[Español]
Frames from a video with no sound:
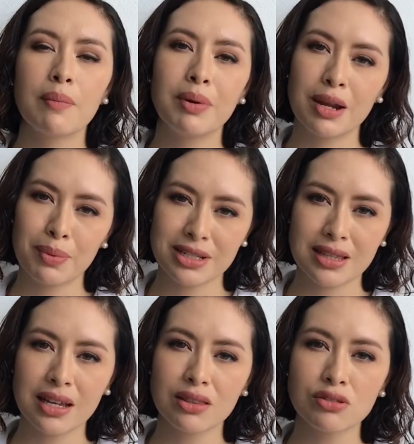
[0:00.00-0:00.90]
Para
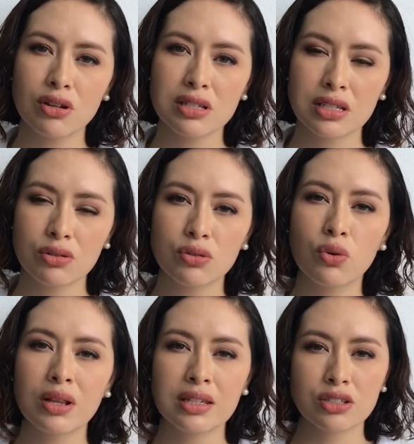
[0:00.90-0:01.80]
presentar tu solicitud
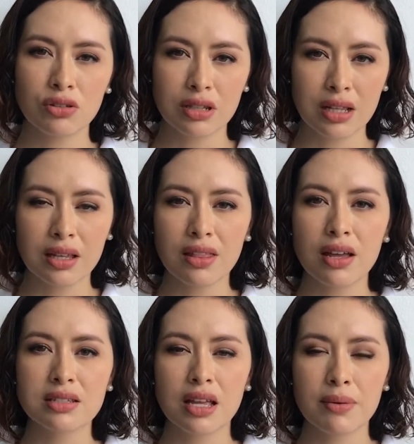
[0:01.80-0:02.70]
cuentas con 30
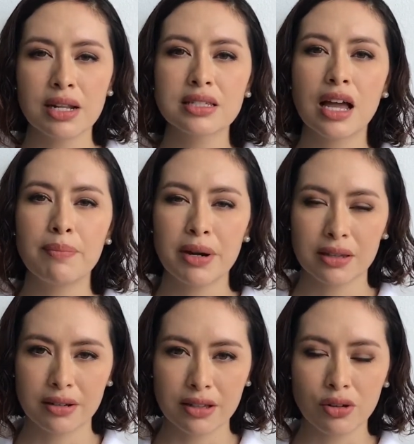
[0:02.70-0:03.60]
días hábiles a
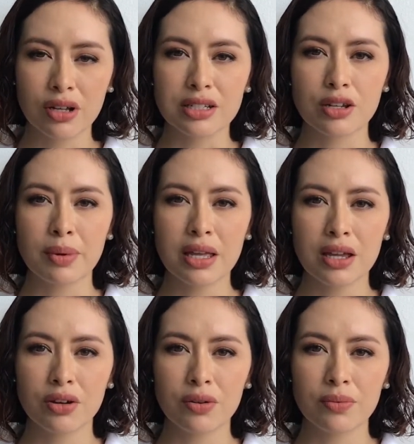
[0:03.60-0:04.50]
partir de tu ingreso a
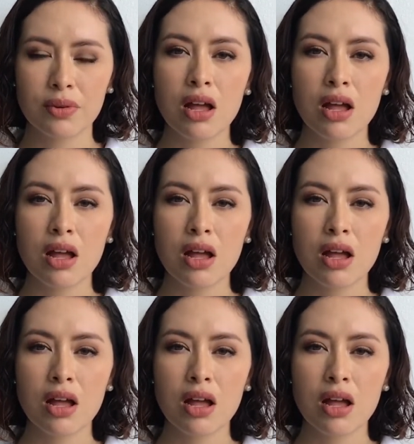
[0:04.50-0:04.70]
México